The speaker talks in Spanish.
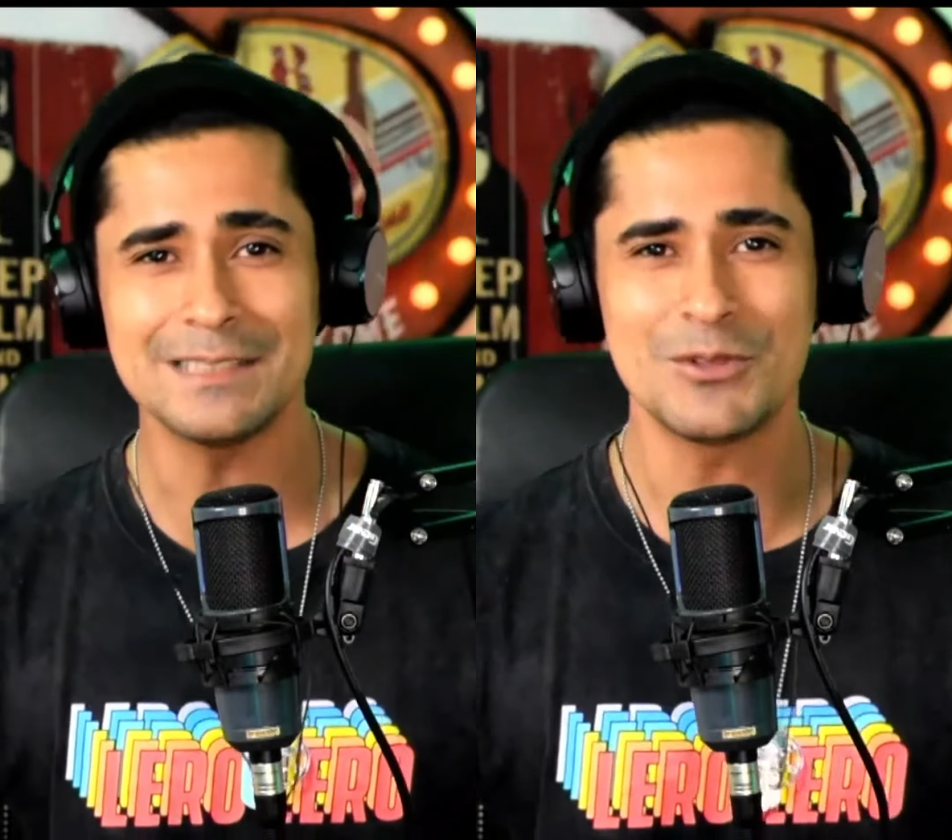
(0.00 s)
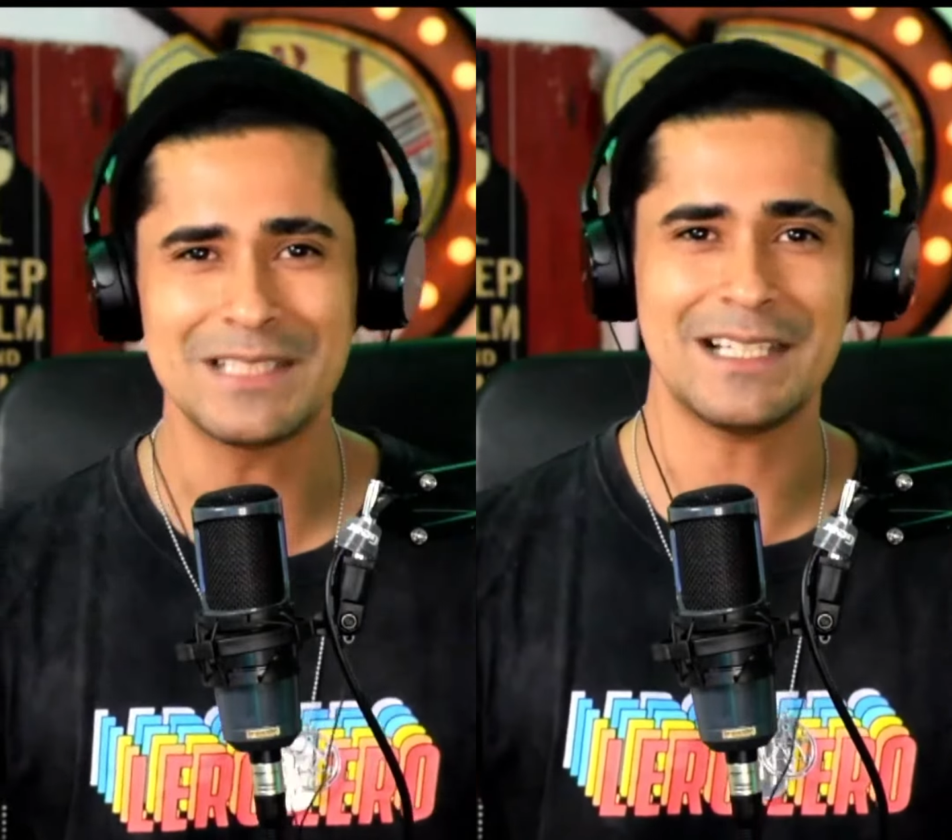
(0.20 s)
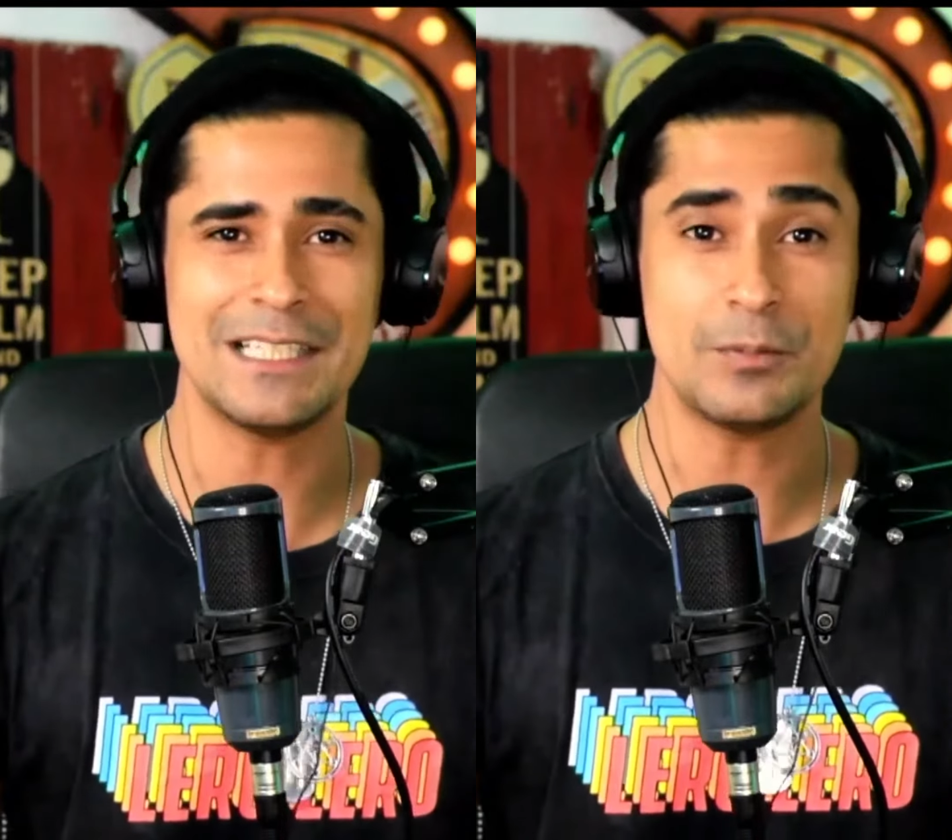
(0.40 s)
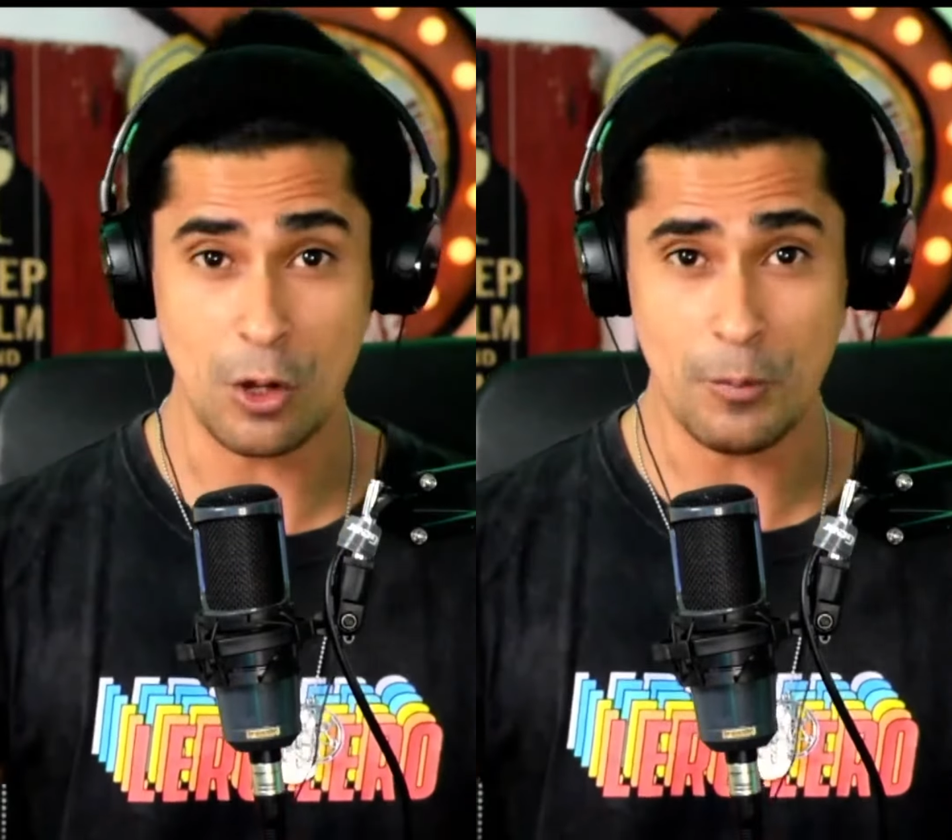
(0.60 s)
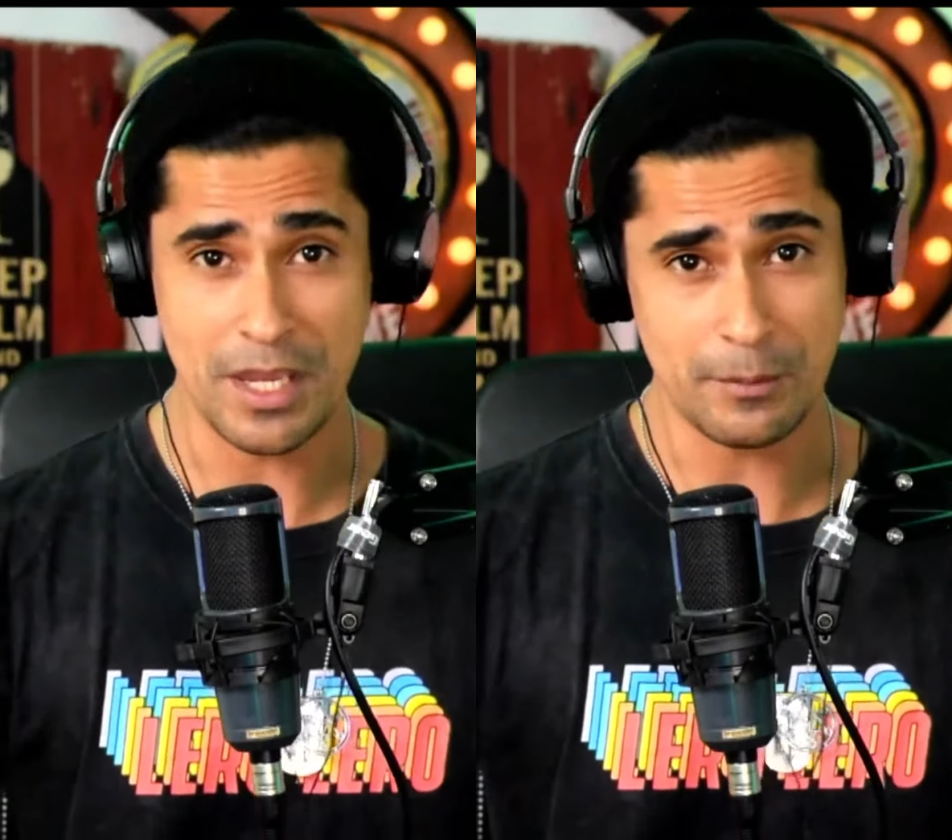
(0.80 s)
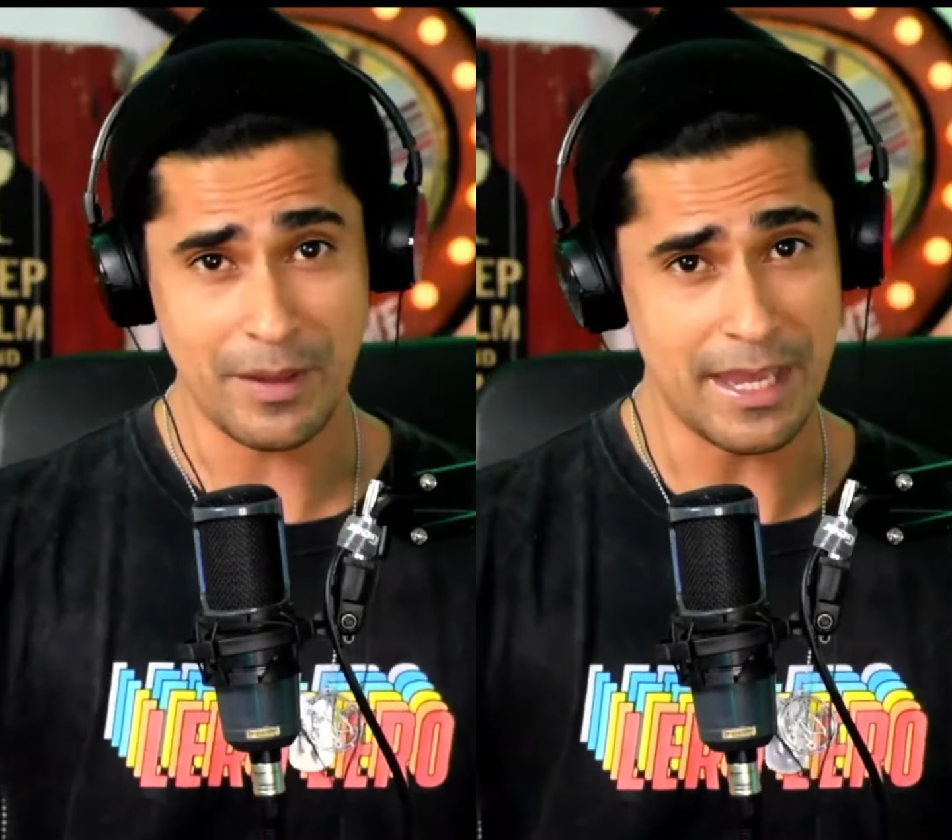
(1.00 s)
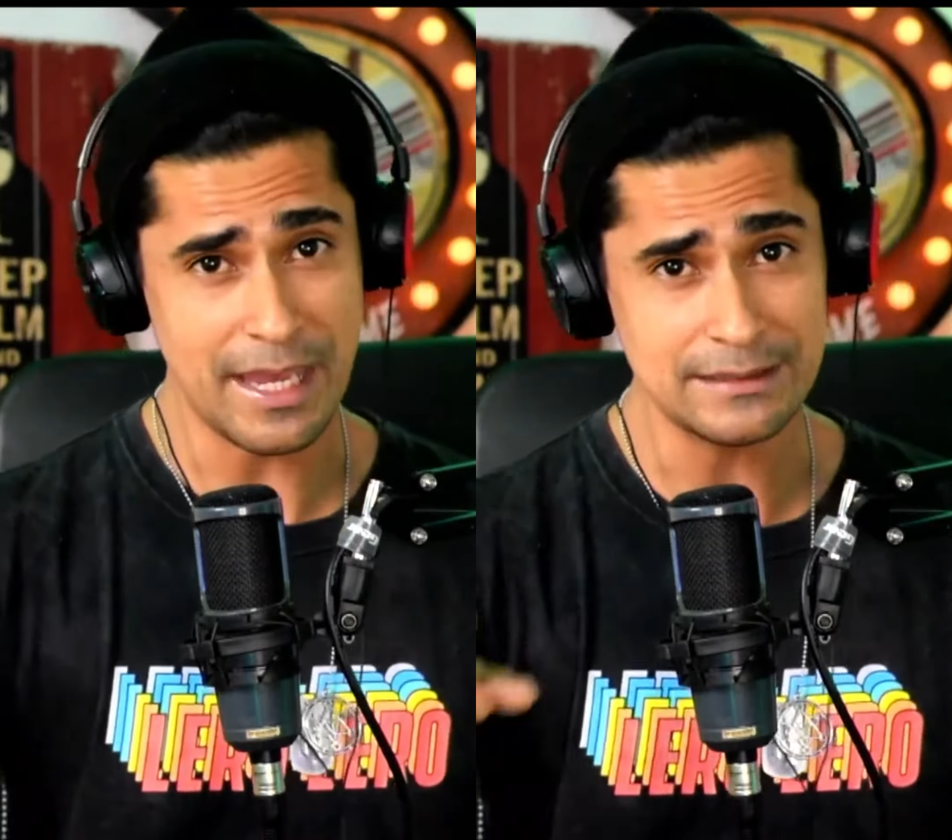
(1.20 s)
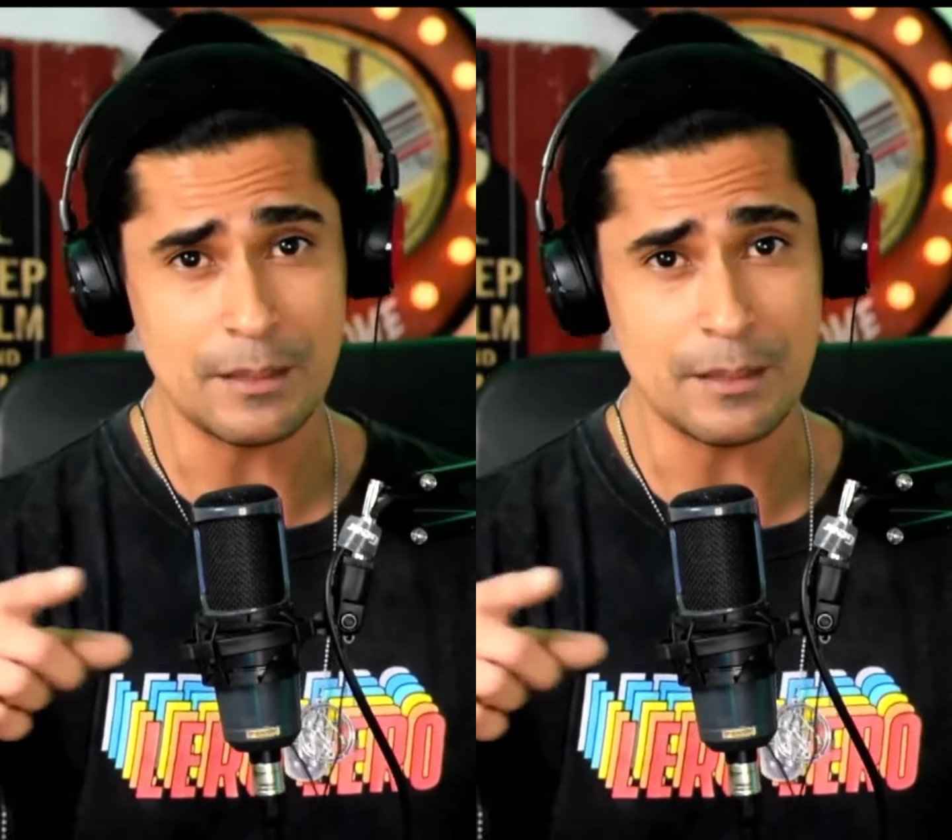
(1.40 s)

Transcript: muchas gracias por acompañarme esta